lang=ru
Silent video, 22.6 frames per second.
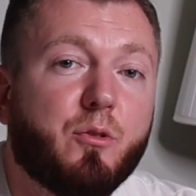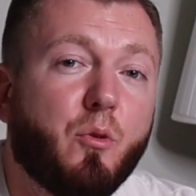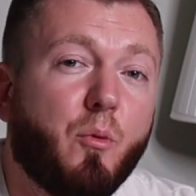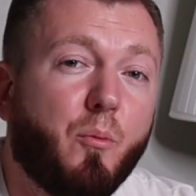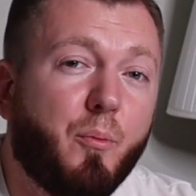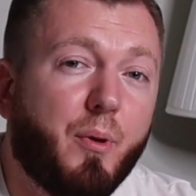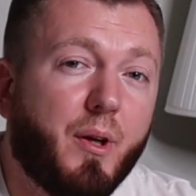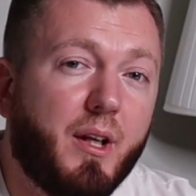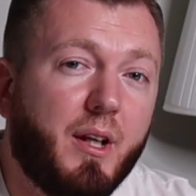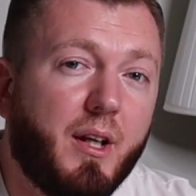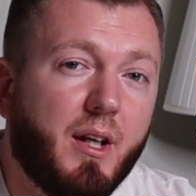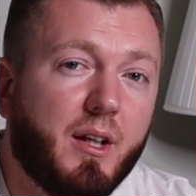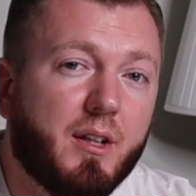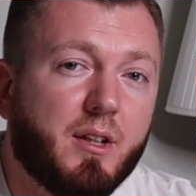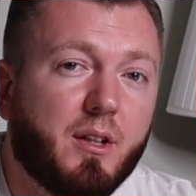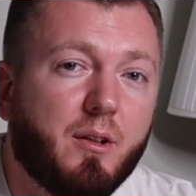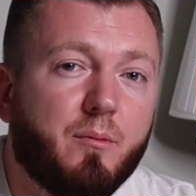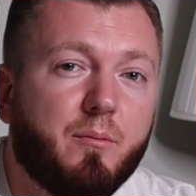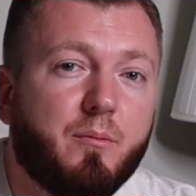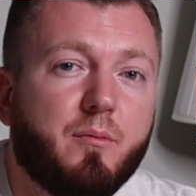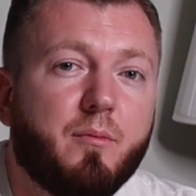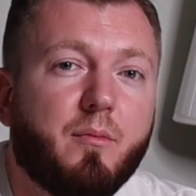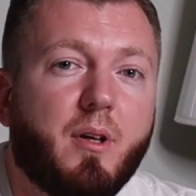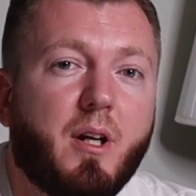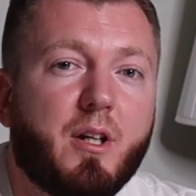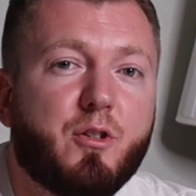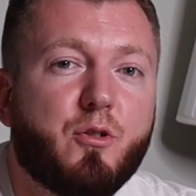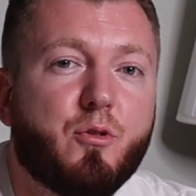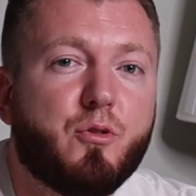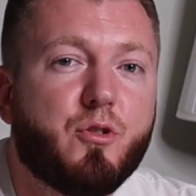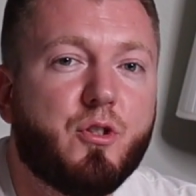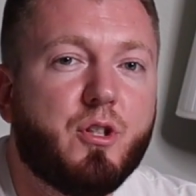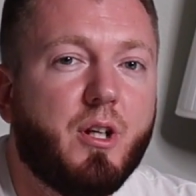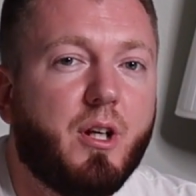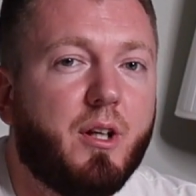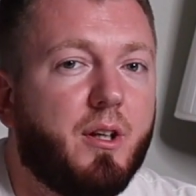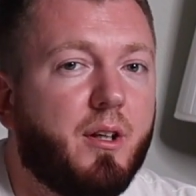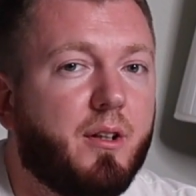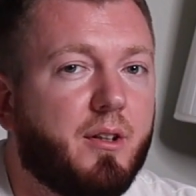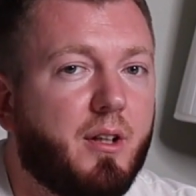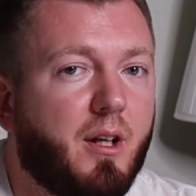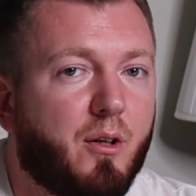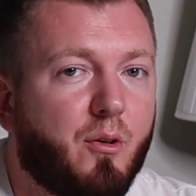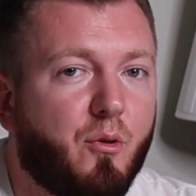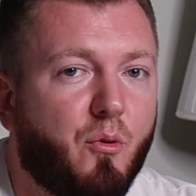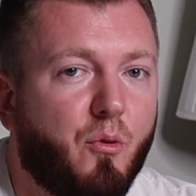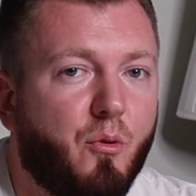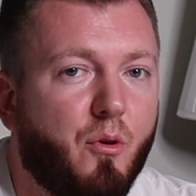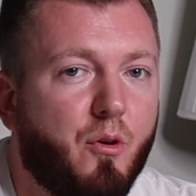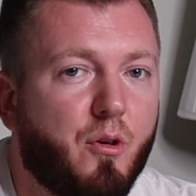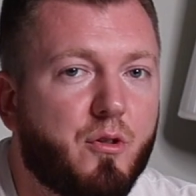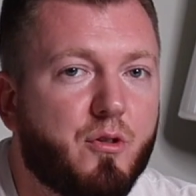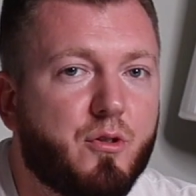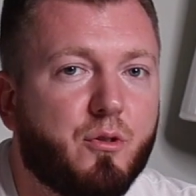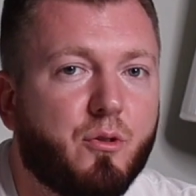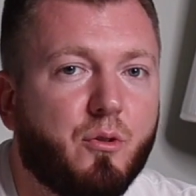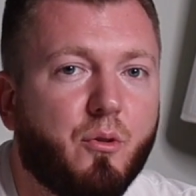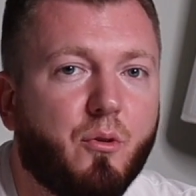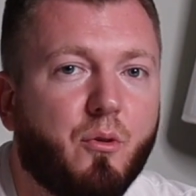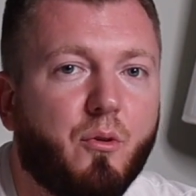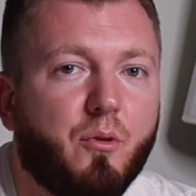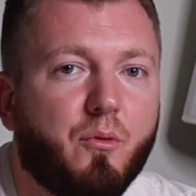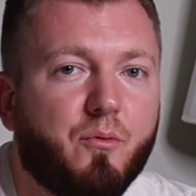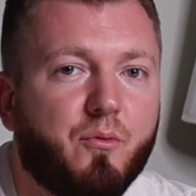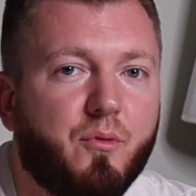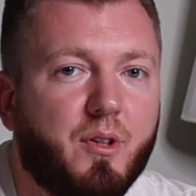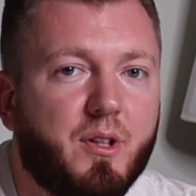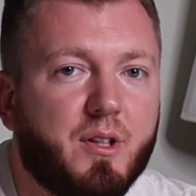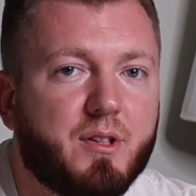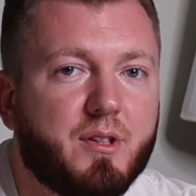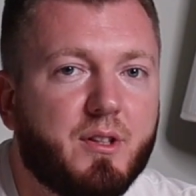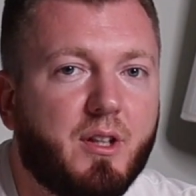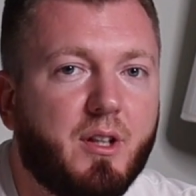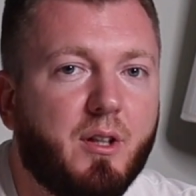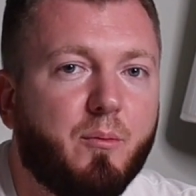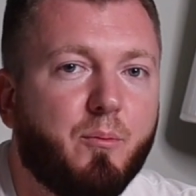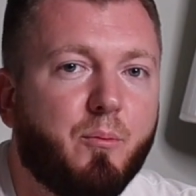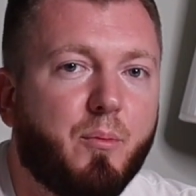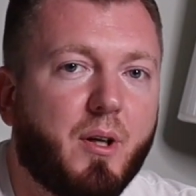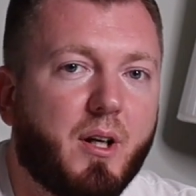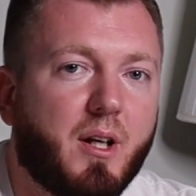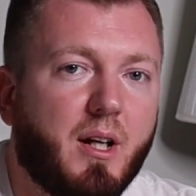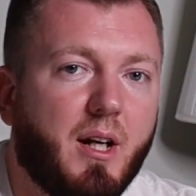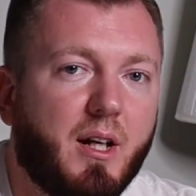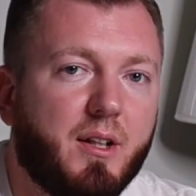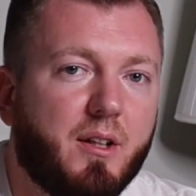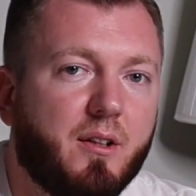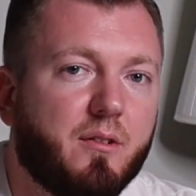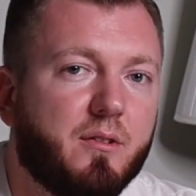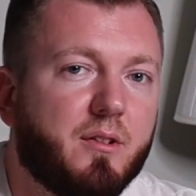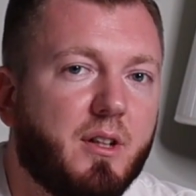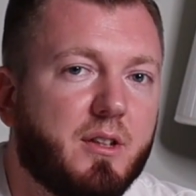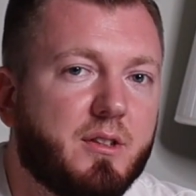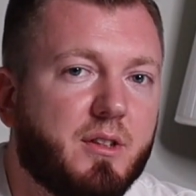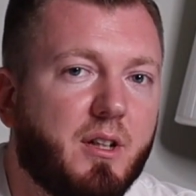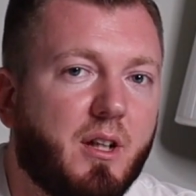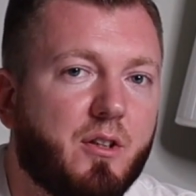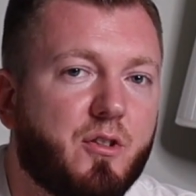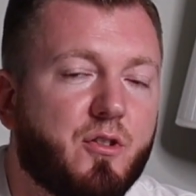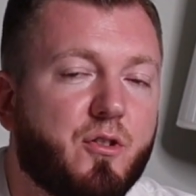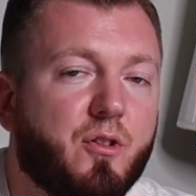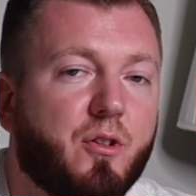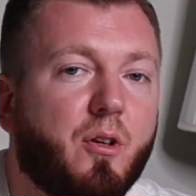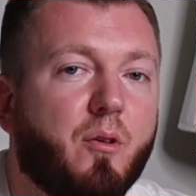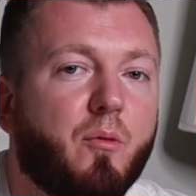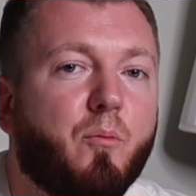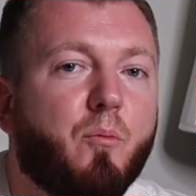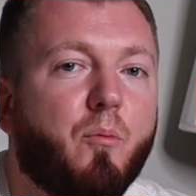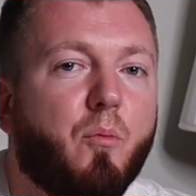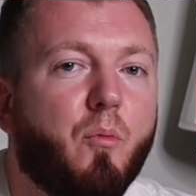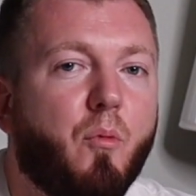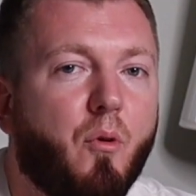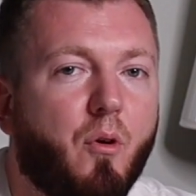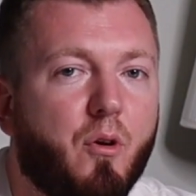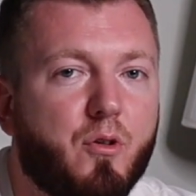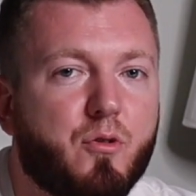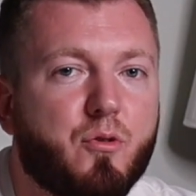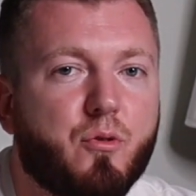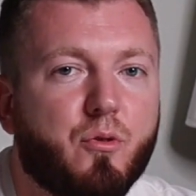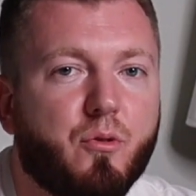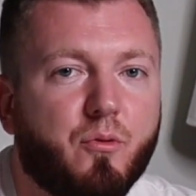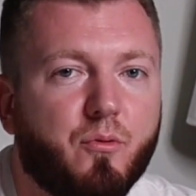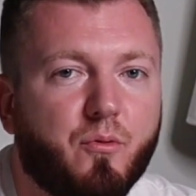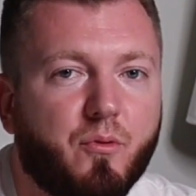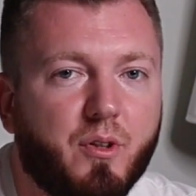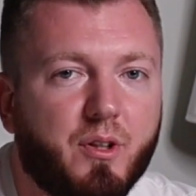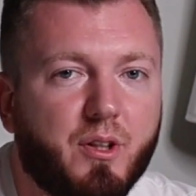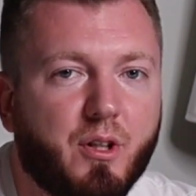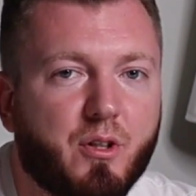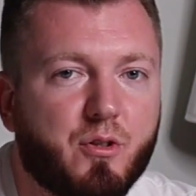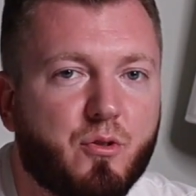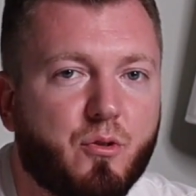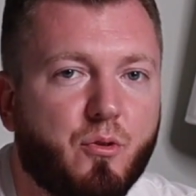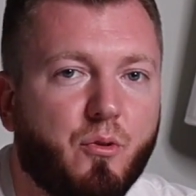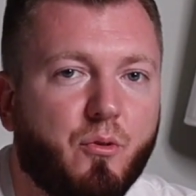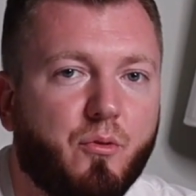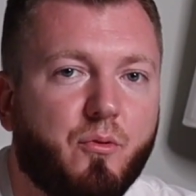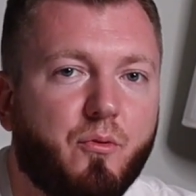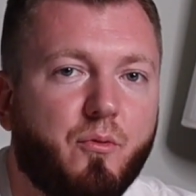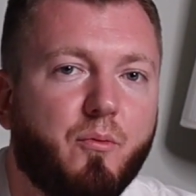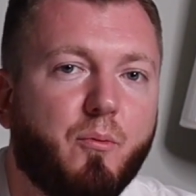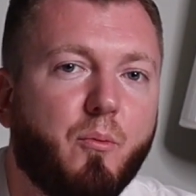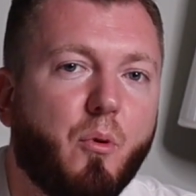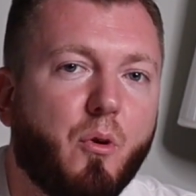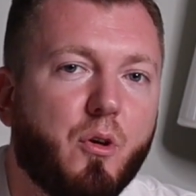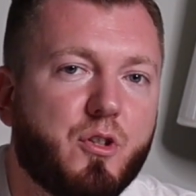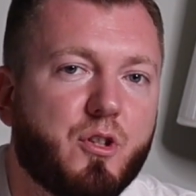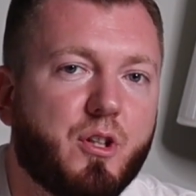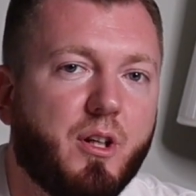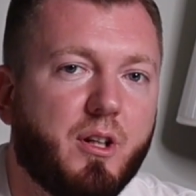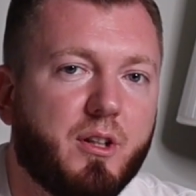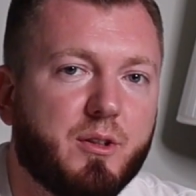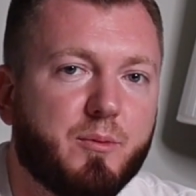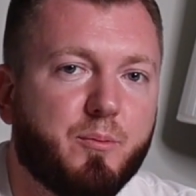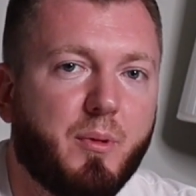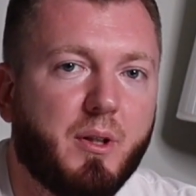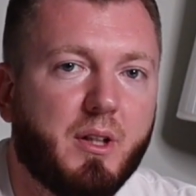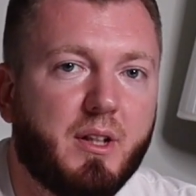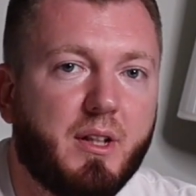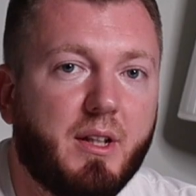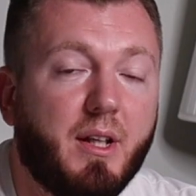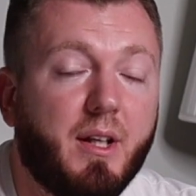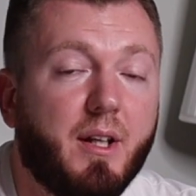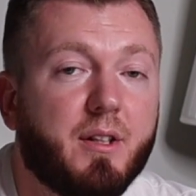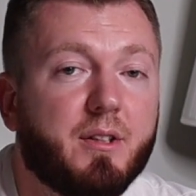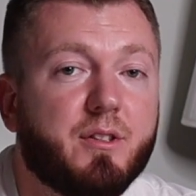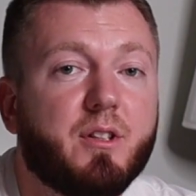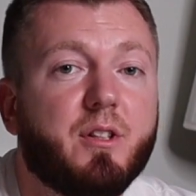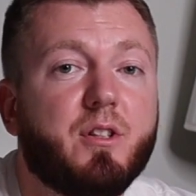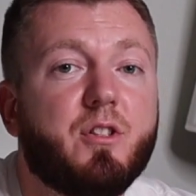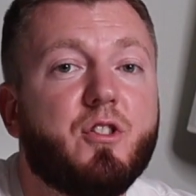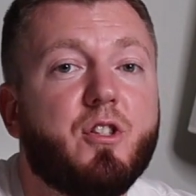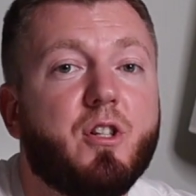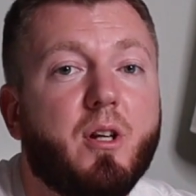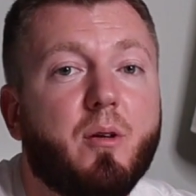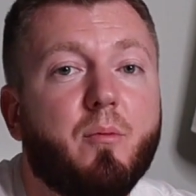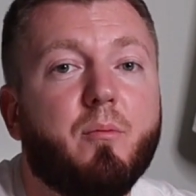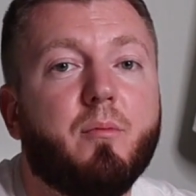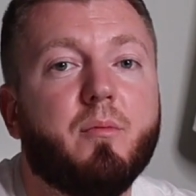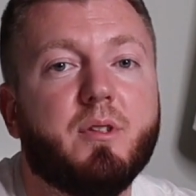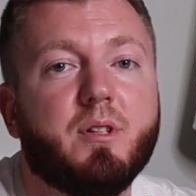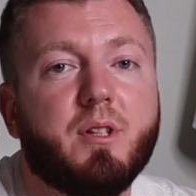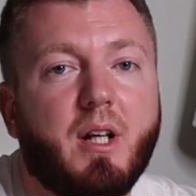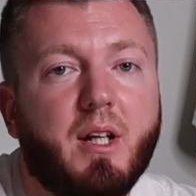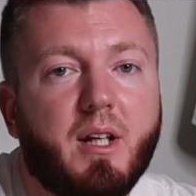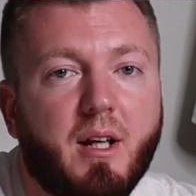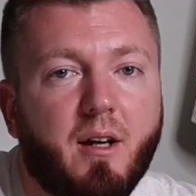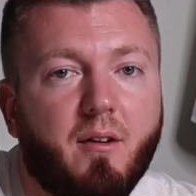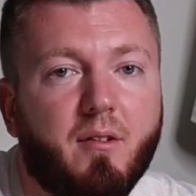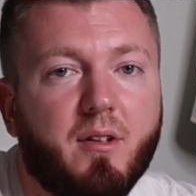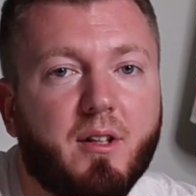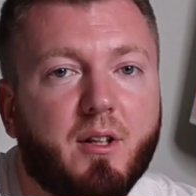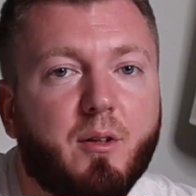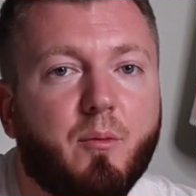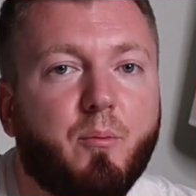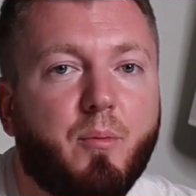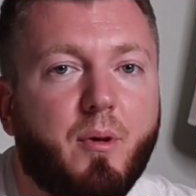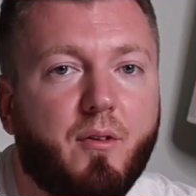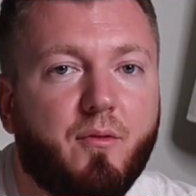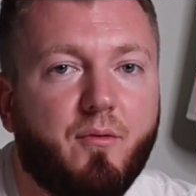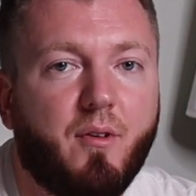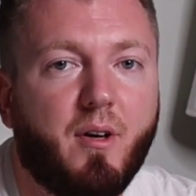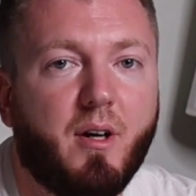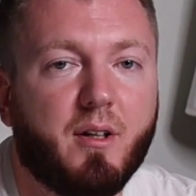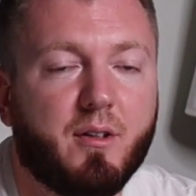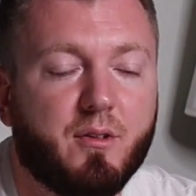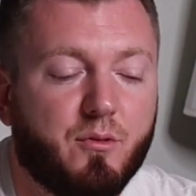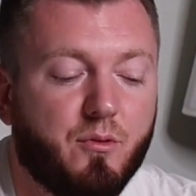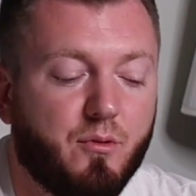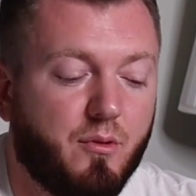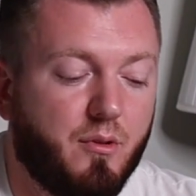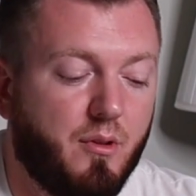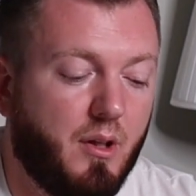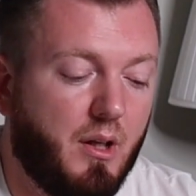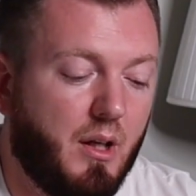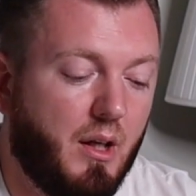но при этом ощущение такое, что виски проходил достаточно большую выдержку в бочках с под Хереса, чем заявлено по факту